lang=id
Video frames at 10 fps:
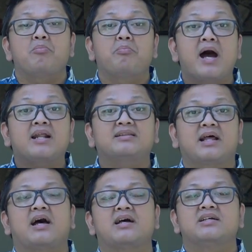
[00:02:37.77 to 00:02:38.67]

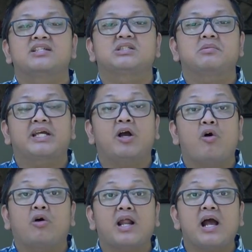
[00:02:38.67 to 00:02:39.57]
Marta sebagai
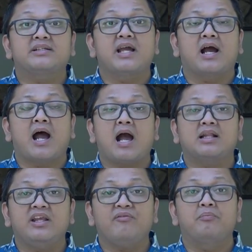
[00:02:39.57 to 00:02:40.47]
orang yang
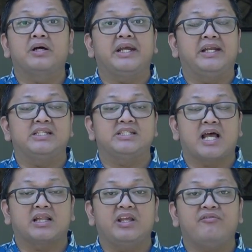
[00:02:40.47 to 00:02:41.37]
aktif
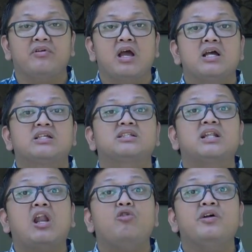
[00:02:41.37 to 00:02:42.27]
berinisiatif
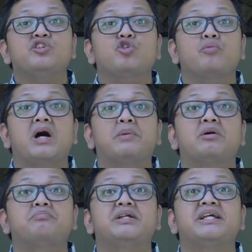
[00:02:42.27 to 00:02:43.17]
selalu mencoba
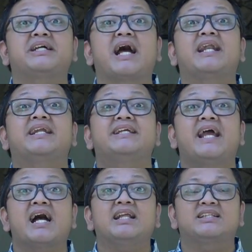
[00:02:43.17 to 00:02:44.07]
memberikan
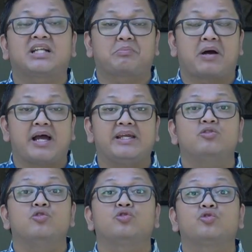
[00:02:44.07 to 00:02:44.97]
yang terbaik
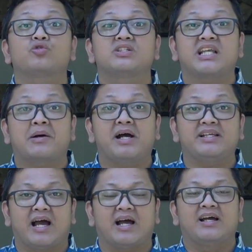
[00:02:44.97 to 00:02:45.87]
untuk
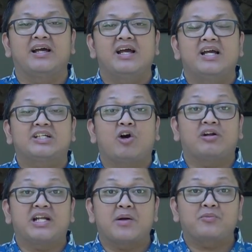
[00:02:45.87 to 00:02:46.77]
sesamanya.
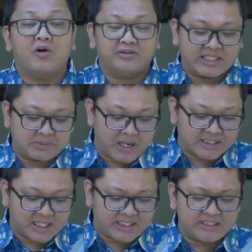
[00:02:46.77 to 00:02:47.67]
Kalau dalam konteks
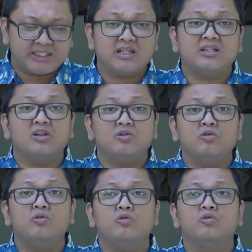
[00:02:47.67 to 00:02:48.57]
bacaan Injil
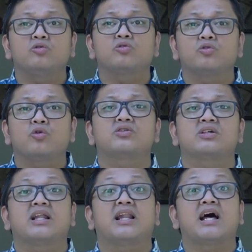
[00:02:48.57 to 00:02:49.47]
tentu untuk
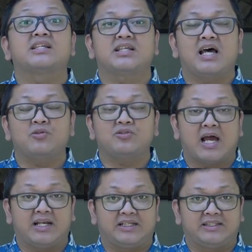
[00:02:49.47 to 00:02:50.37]
Lazarus
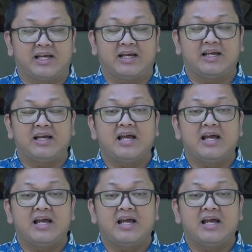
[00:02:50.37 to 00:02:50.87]
adiknya.